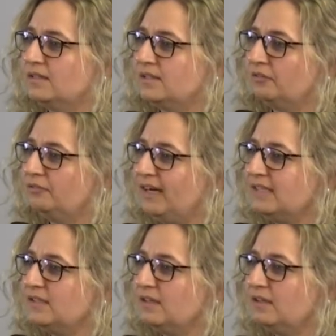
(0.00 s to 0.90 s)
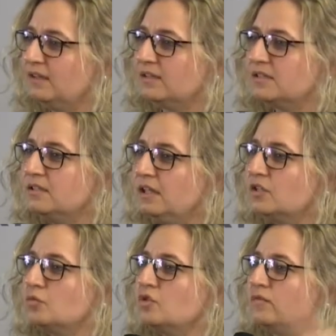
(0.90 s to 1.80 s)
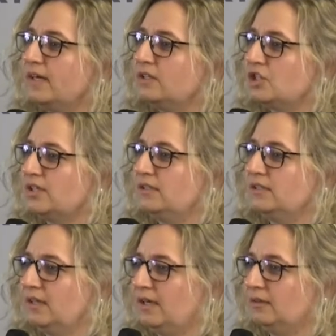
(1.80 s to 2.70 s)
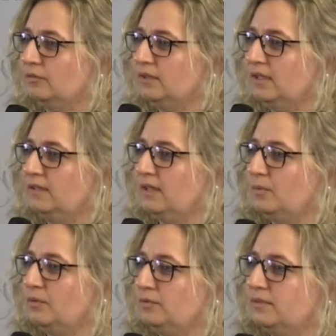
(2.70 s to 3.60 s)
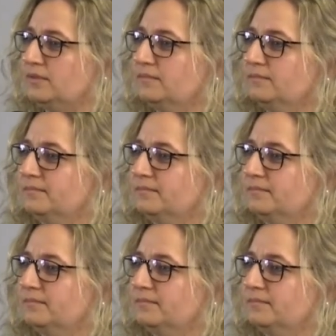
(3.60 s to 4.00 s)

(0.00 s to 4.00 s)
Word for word: der Vater ist nicht zum Schweinestall gegangen und hat ihn abgeholt.